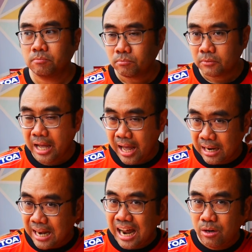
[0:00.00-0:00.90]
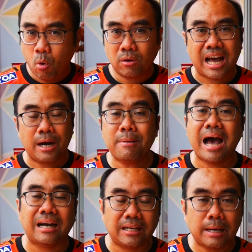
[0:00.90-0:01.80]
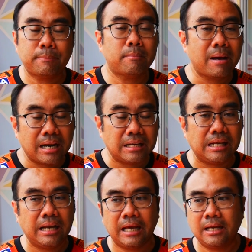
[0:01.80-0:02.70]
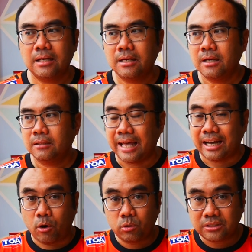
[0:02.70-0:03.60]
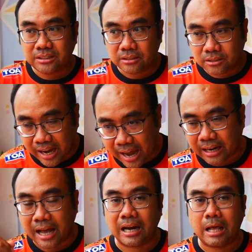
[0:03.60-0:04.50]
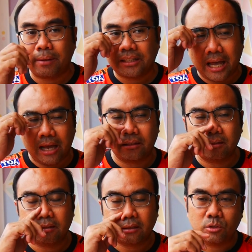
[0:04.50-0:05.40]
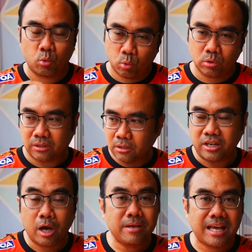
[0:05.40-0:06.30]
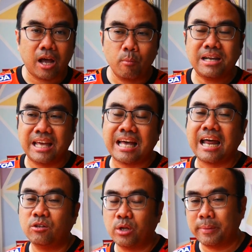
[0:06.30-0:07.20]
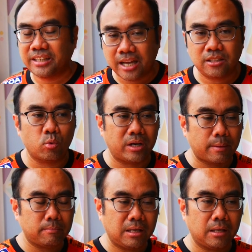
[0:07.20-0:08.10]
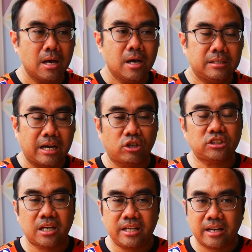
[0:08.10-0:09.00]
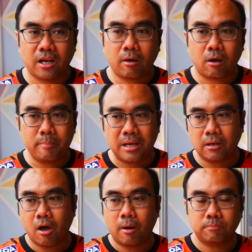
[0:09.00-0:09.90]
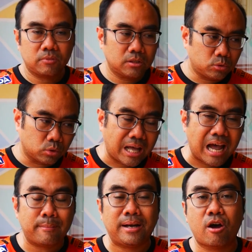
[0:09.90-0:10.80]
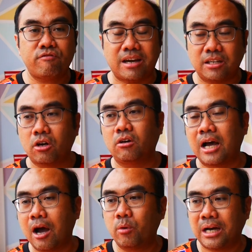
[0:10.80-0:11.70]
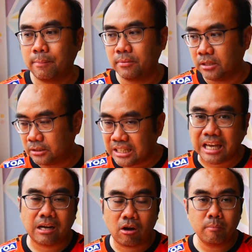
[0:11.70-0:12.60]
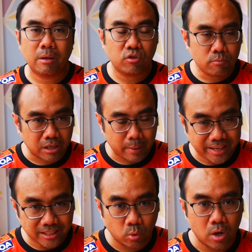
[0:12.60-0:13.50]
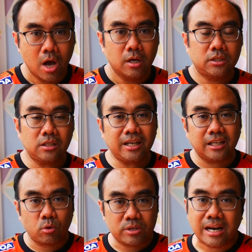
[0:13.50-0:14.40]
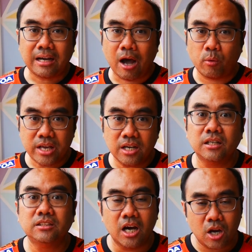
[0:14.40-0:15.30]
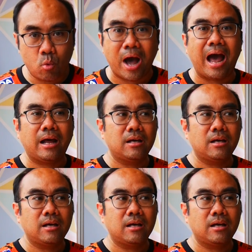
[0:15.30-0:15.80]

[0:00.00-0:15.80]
5ล้าน 6 ล้านบาทนะครับประมาณนี้นะฮะแต่เขาแข่งขันในประเทศอยู่ ตอนนี้เขามีเขามีรายการอยู่ในประเทศอยู่นะครับ มีอย่างออสเตรเลียนี่ก็เขามีรอบสุดท้ายเป็นรอบไฟนอลของเขานะครับอยู่จีนเขาก็มีฟุตบอลในประเทศอยู่ ซึ่งถ้าเกิดตรงนั้นเขาได้เงินเยอะกว่า